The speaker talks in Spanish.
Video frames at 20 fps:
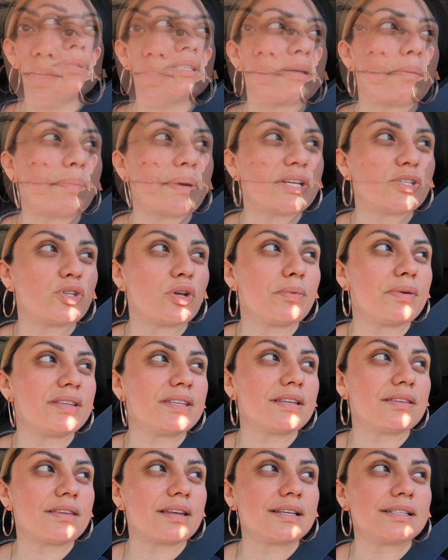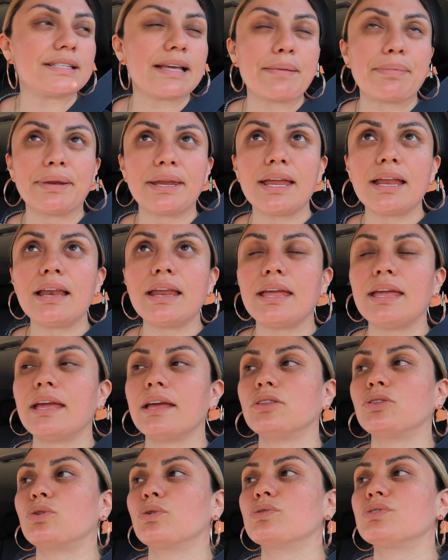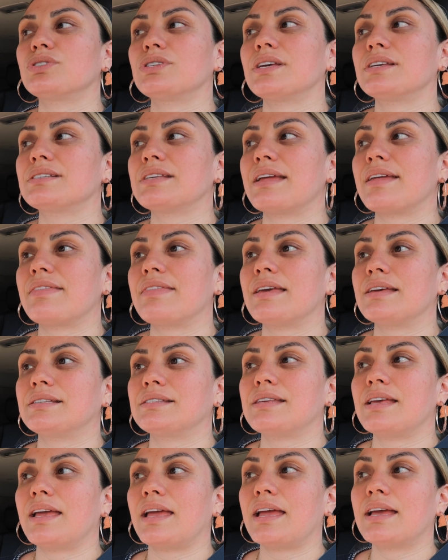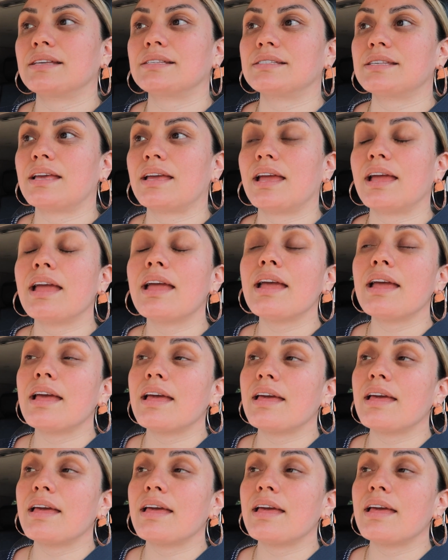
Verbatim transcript: Desapareció el 23 de abril y entonces desde ese